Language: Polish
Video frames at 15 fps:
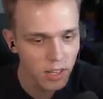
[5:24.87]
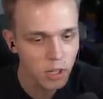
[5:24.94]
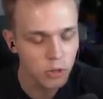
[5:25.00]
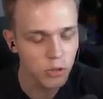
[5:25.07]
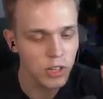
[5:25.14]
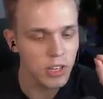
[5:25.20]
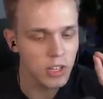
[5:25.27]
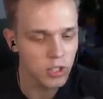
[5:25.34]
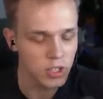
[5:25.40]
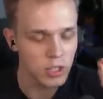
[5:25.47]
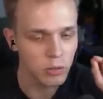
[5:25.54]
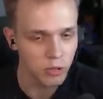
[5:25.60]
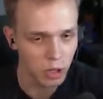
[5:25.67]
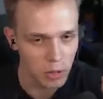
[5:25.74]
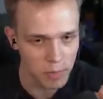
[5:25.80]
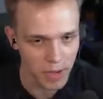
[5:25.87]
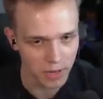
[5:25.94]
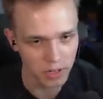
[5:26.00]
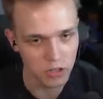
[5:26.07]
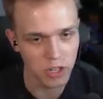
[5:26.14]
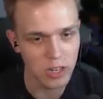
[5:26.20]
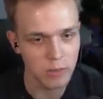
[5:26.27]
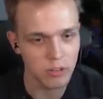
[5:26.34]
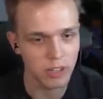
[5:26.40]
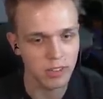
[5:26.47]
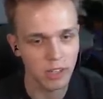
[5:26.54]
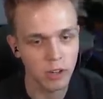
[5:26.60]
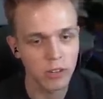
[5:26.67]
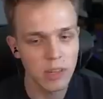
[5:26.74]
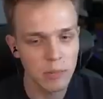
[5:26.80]
który nie został dokopany, czyli na przykład
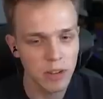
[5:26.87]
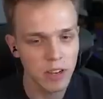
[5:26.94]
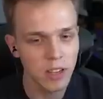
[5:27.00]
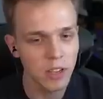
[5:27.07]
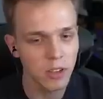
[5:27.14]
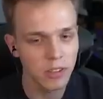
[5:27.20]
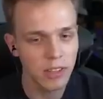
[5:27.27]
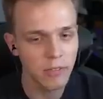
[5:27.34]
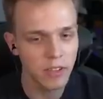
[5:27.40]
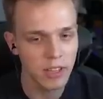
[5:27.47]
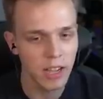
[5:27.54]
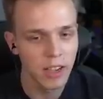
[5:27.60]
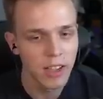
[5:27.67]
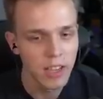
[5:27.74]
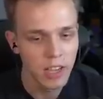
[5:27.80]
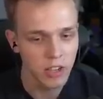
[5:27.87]
ten od Emilii i od Dawida,